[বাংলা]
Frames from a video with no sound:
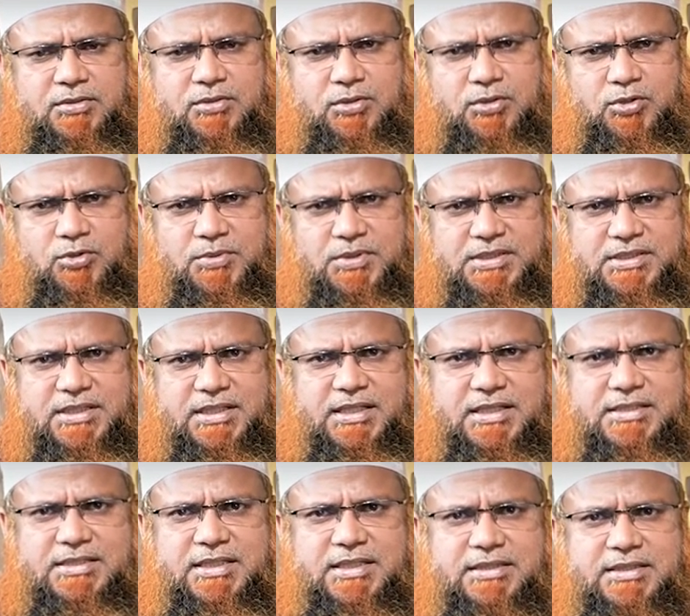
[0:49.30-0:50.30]
ধন্যবাদ
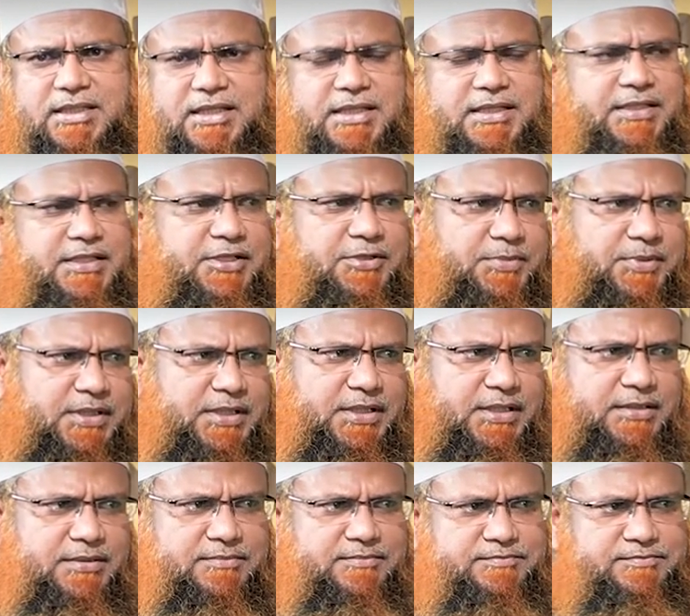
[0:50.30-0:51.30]
জানাচ্ছি আর তাহারিক টিভিকে
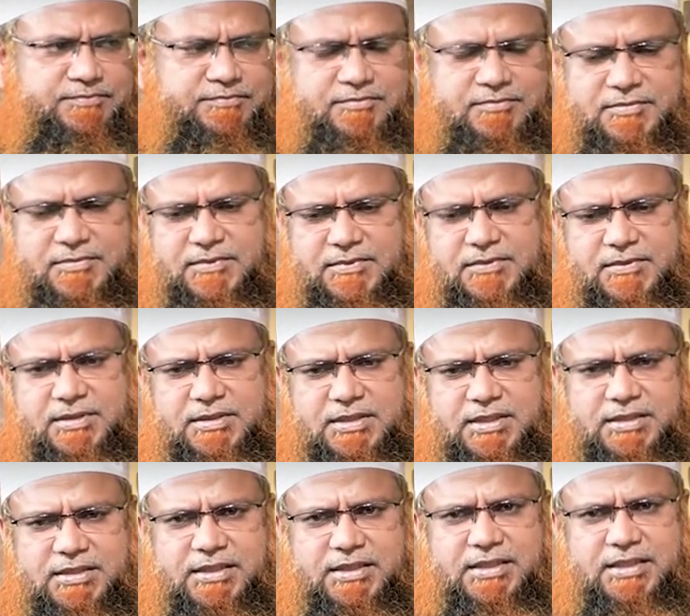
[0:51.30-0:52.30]

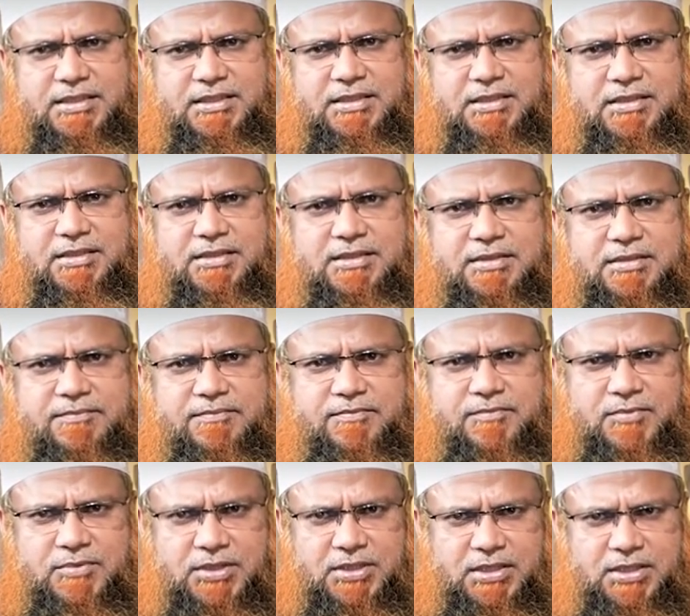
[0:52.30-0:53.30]
তাদের এই
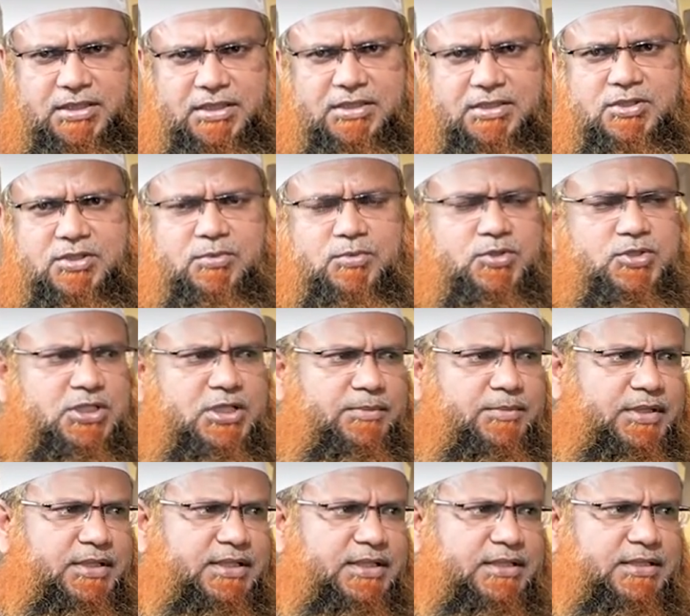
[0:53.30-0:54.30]

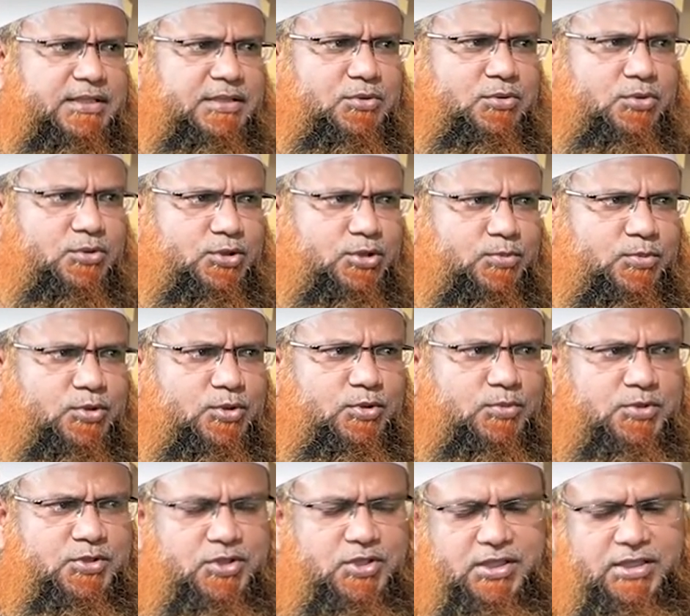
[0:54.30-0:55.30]
সমসাময়িক একটি গুরুত্বপূর্ণ
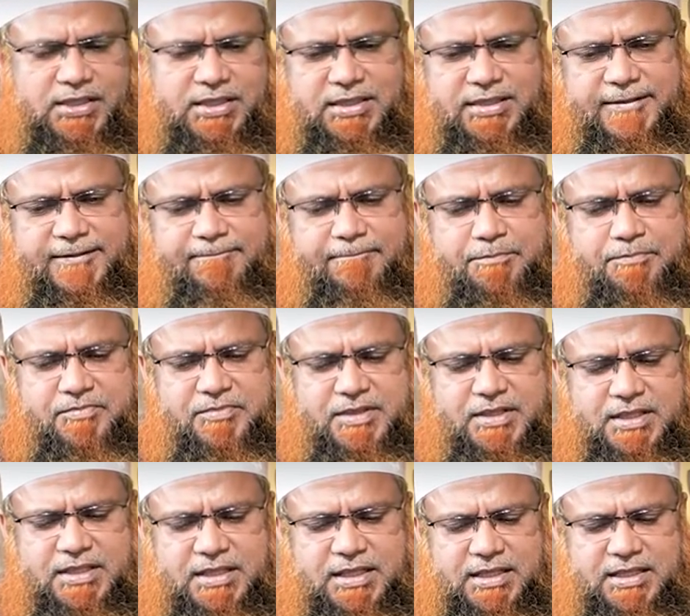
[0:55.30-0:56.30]
বিষয় নিয়ে
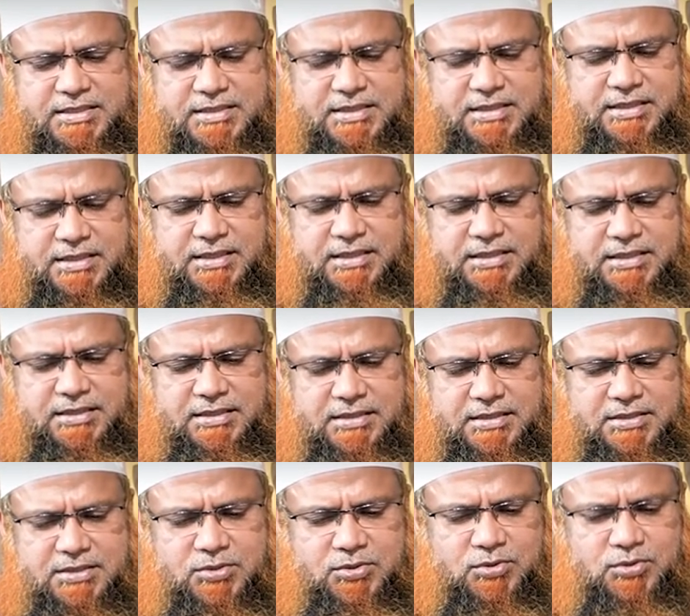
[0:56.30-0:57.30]
আজকের এই
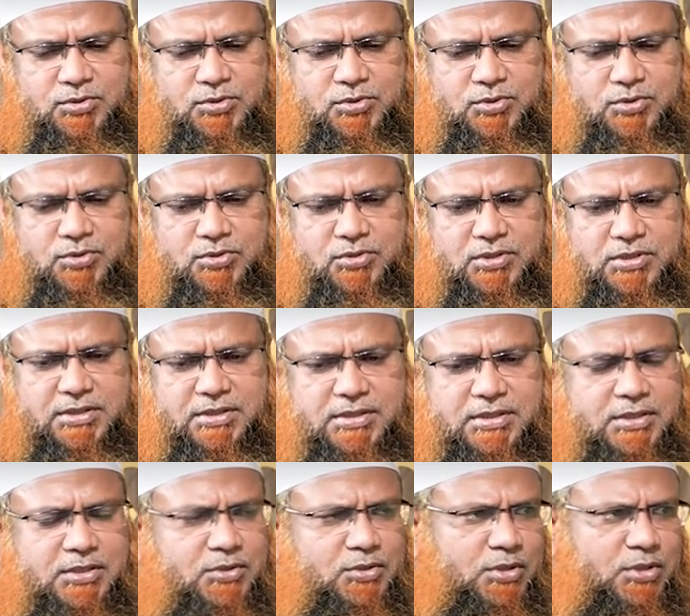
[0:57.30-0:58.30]
সুন্দর
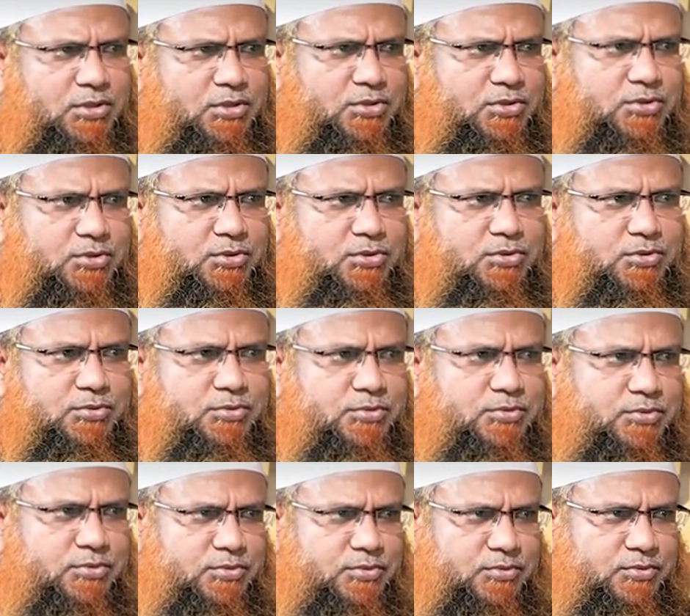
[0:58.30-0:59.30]
টকশোর
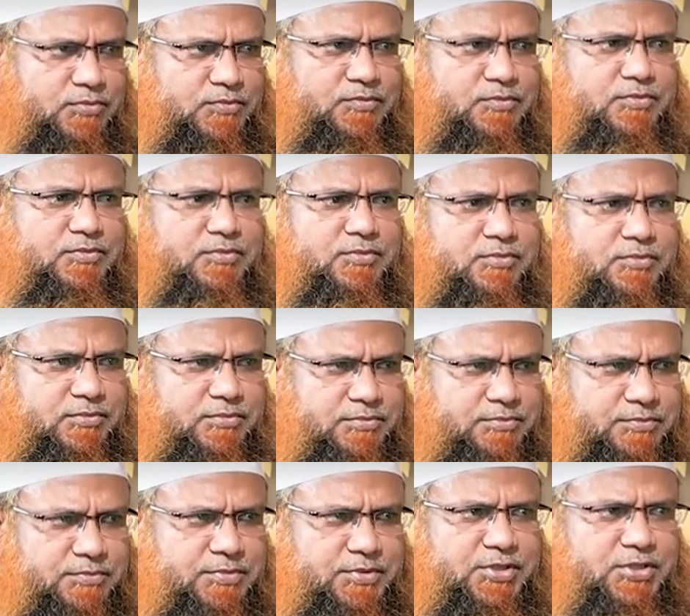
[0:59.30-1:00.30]

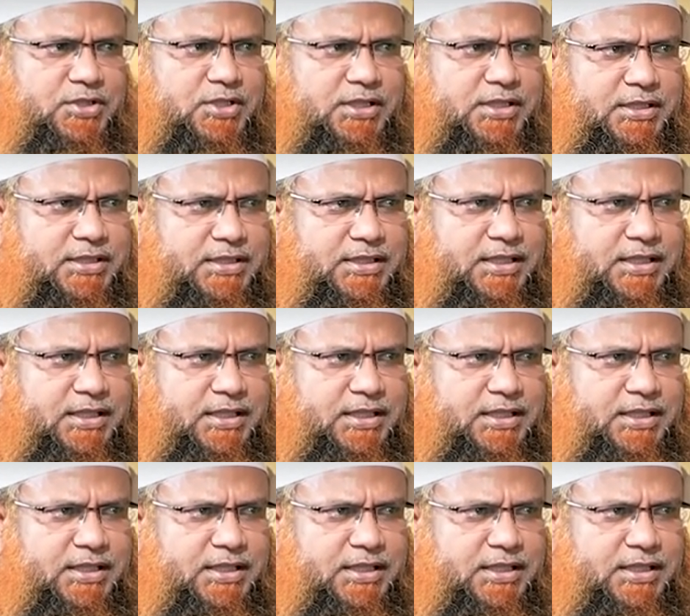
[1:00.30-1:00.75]
বিষয়ে